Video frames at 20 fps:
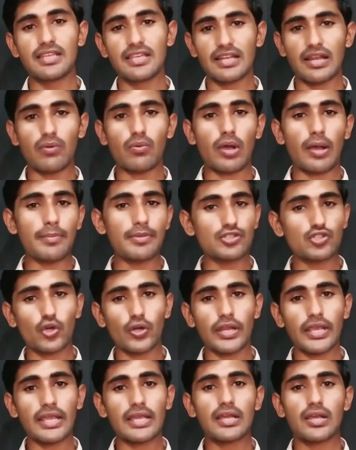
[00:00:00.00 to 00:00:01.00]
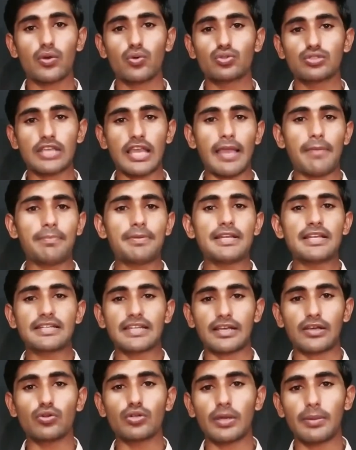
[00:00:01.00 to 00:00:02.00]
दे रहा हूं अमेजोन है उसका एफिलिएट
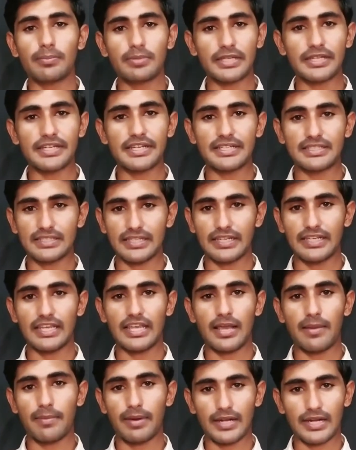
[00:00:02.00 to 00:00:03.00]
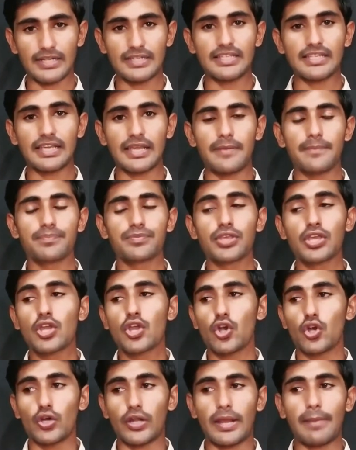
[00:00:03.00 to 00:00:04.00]
अकाउंट हम क्रिएट करेंगे हमारा ठीक है
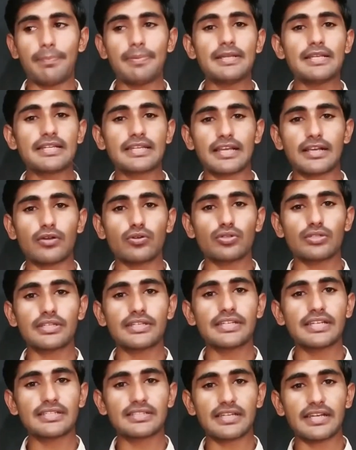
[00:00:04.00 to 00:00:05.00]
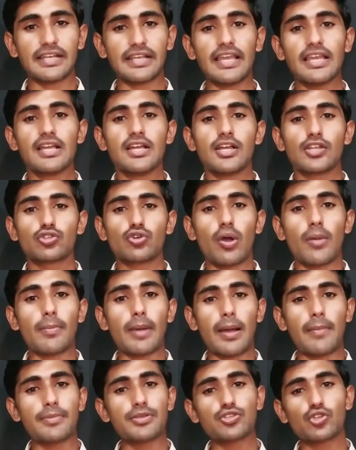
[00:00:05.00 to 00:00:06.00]
और एफिलिएट अकाउंट क्रिएट करेंगे तो
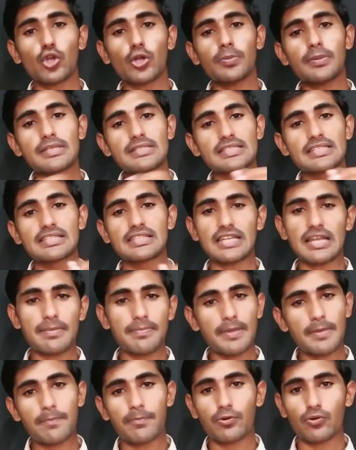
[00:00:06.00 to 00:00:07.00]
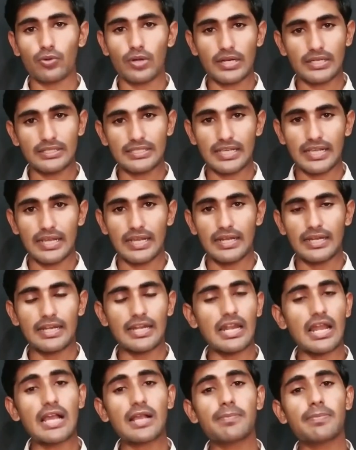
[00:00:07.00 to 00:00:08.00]
हम अमेजोन में जितने भी प्रोडक्ट हैं
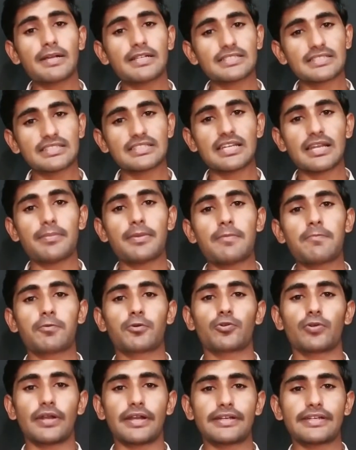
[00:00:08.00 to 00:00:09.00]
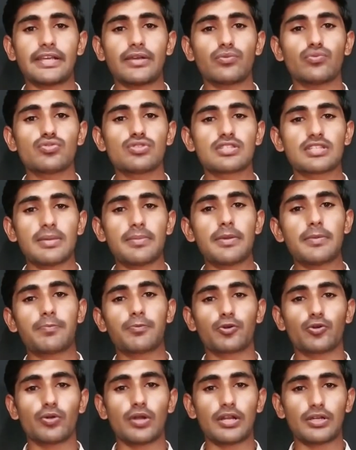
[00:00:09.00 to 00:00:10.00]
लगभग जितने भी प्रोडक्ट हैं उन सभी
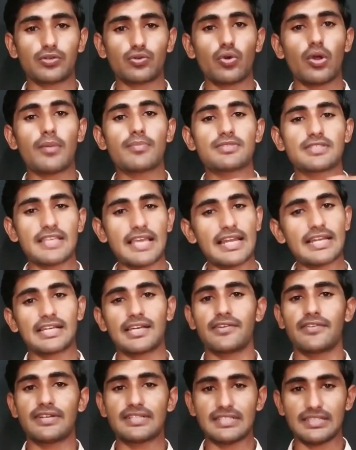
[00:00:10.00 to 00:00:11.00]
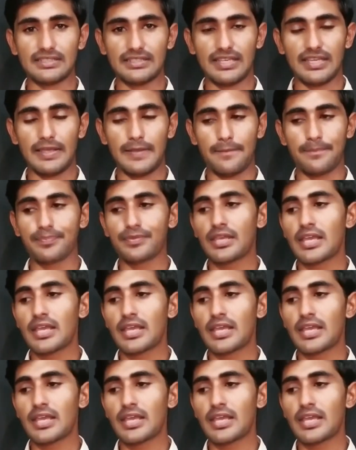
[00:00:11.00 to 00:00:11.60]
प्रोडक्ट को हम सेल करवा सकते हैं